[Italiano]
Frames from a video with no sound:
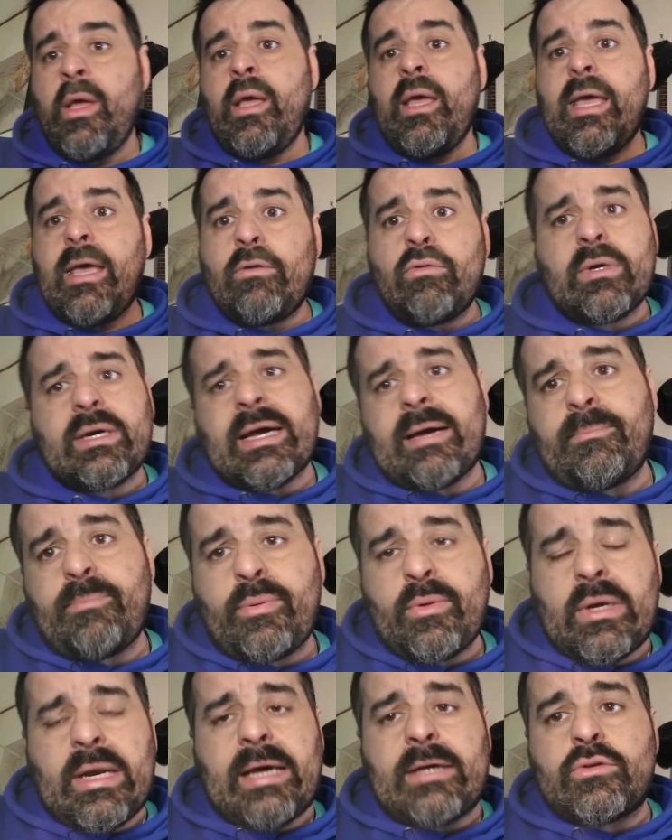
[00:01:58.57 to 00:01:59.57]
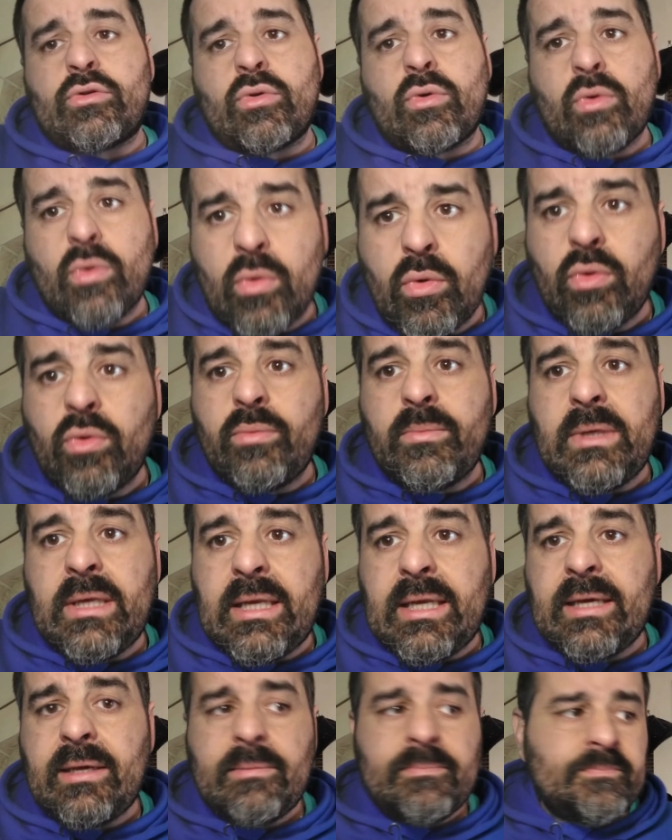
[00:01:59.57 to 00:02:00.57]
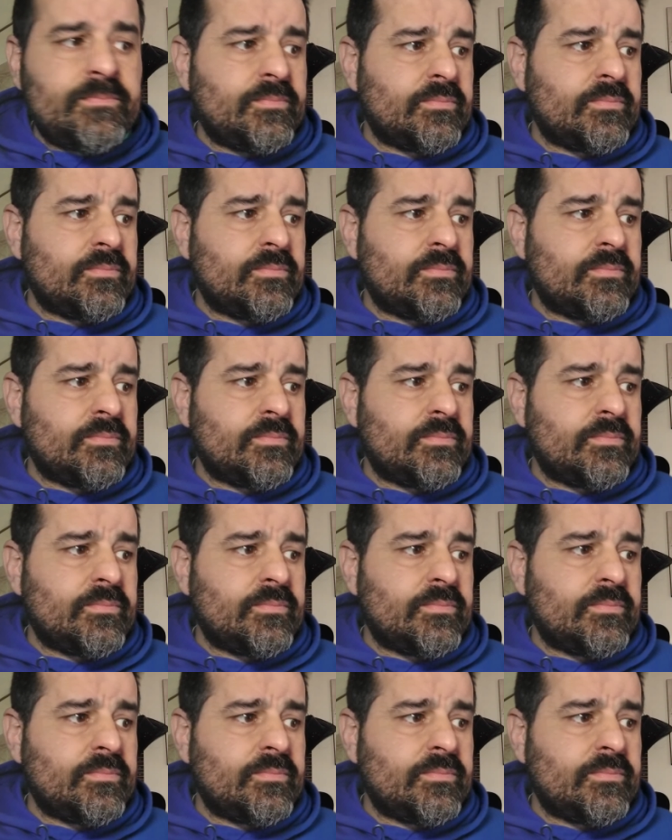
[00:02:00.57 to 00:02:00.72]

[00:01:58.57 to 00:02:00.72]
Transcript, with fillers: è un campionato umile